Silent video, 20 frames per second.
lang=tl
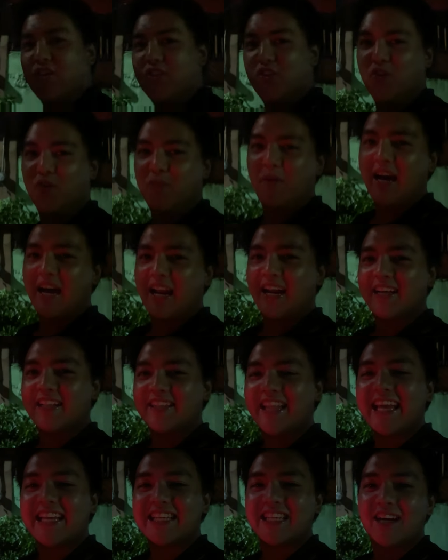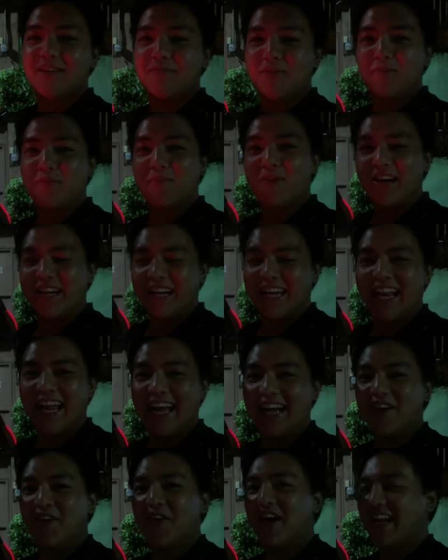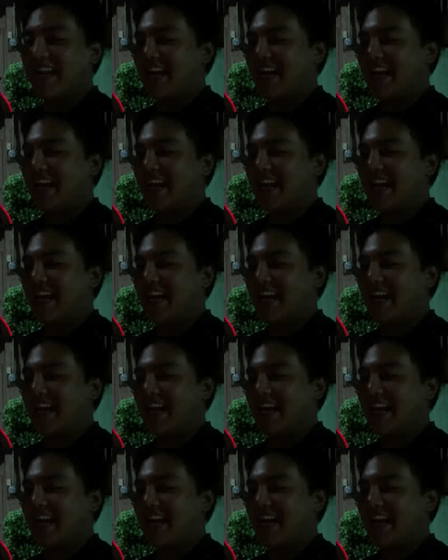So parang deja vu po ang ginagawa